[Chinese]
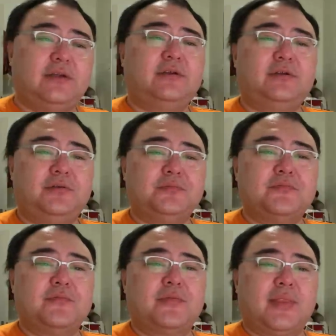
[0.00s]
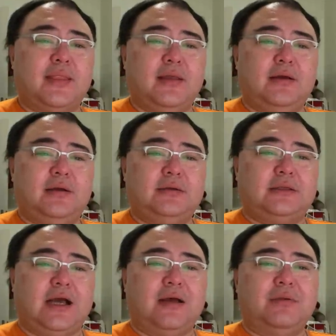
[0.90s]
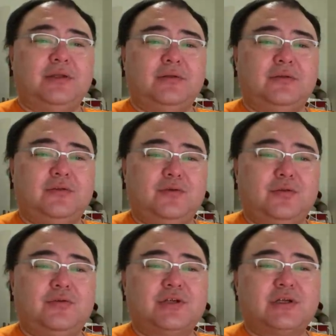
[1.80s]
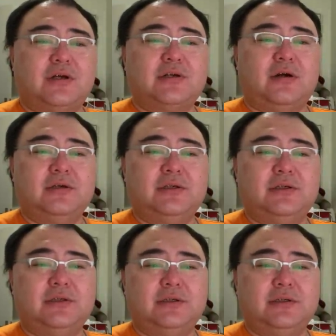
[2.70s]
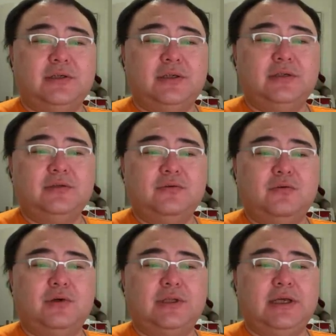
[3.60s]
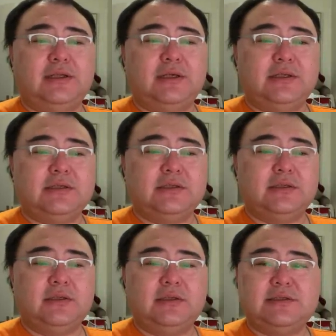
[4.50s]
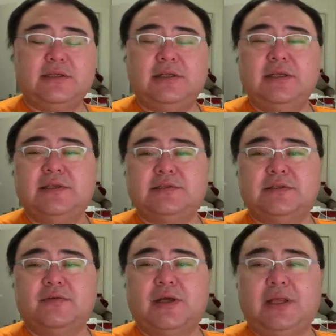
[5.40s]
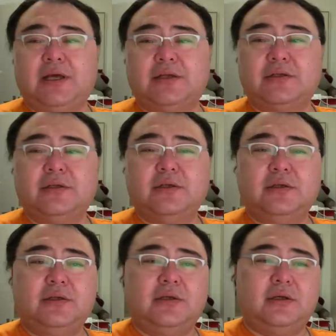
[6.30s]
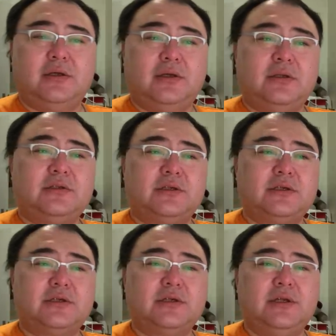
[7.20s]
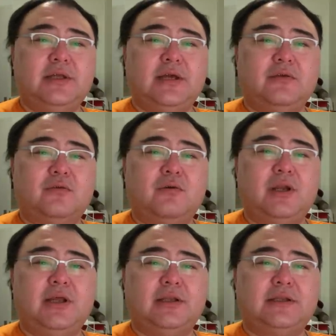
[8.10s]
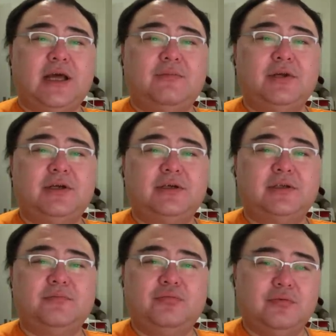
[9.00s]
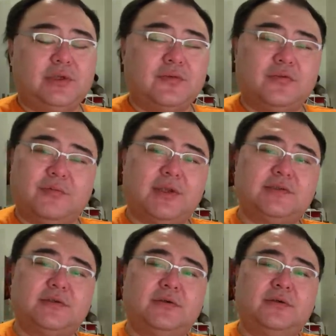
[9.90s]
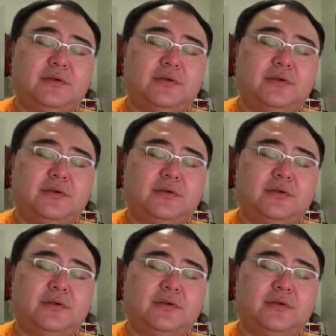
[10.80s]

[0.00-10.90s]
是他们多多少少可能跟国内的一些利益集团啊，政治势力啊有关联，他们可能不能随便走。